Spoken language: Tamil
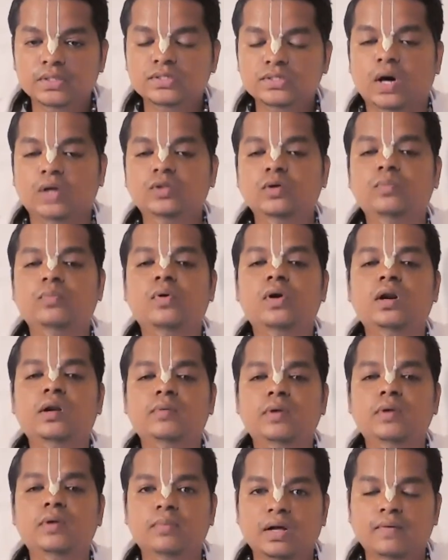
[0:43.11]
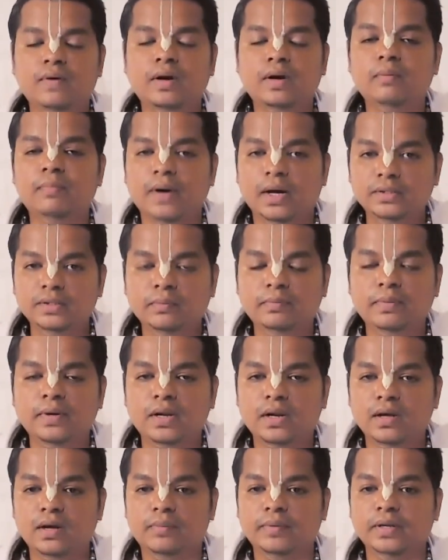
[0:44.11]
சோ அது போல நம்மளை பகவான்
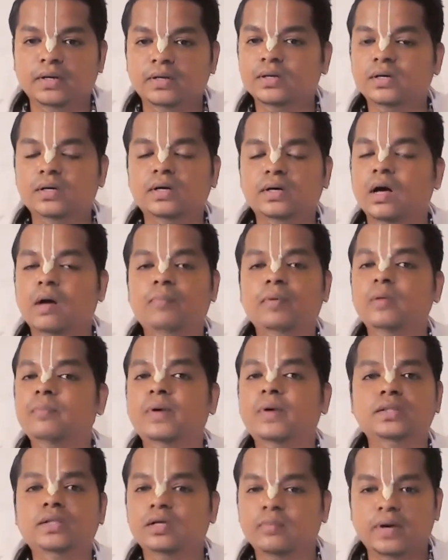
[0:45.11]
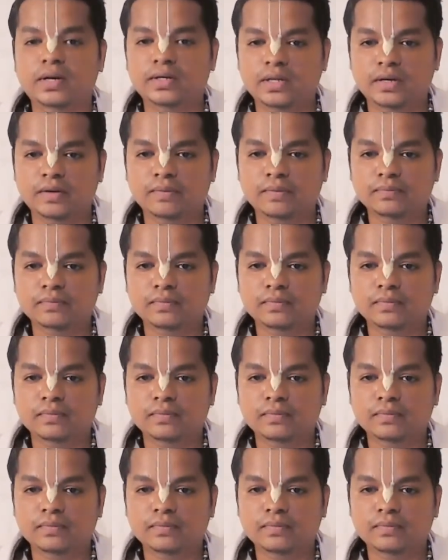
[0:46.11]
பாத்துப்பாரா அப்படின்னா அப்படி பாத்துக்க மாட்டாரா